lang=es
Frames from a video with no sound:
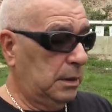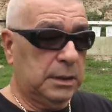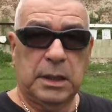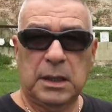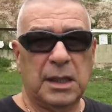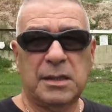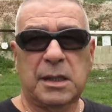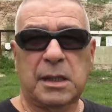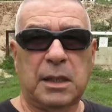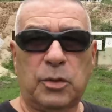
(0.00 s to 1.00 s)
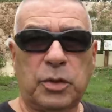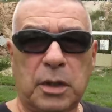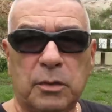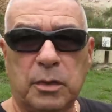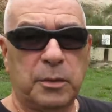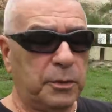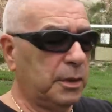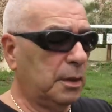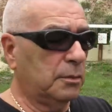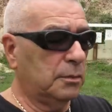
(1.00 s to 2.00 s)
¿Qué clase de enredo tengo yo en mi
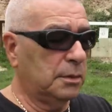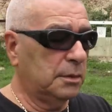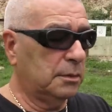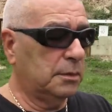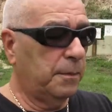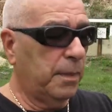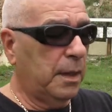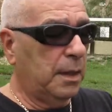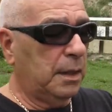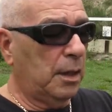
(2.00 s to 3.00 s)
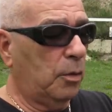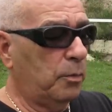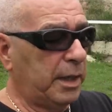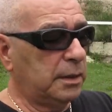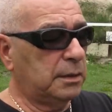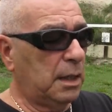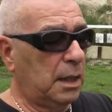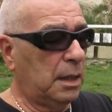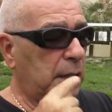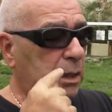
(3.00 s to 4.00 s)
vida?
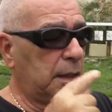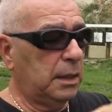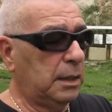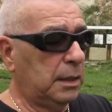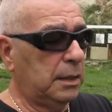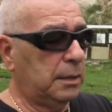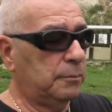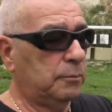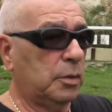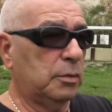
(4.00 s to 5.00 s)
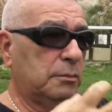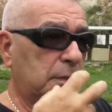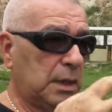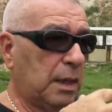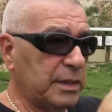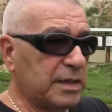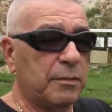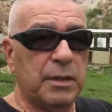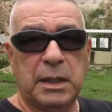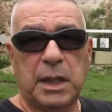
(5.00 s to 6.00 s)
aumenta, eh, bueno, la
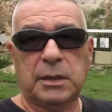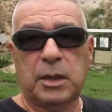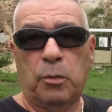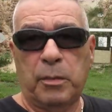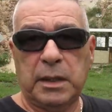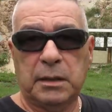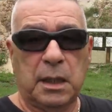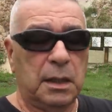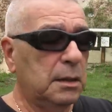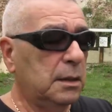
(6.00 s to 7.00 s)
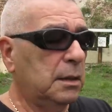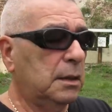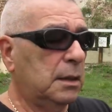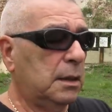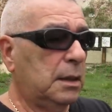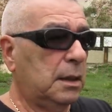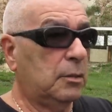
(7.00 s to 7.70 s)
visibilidad te aumenta ah,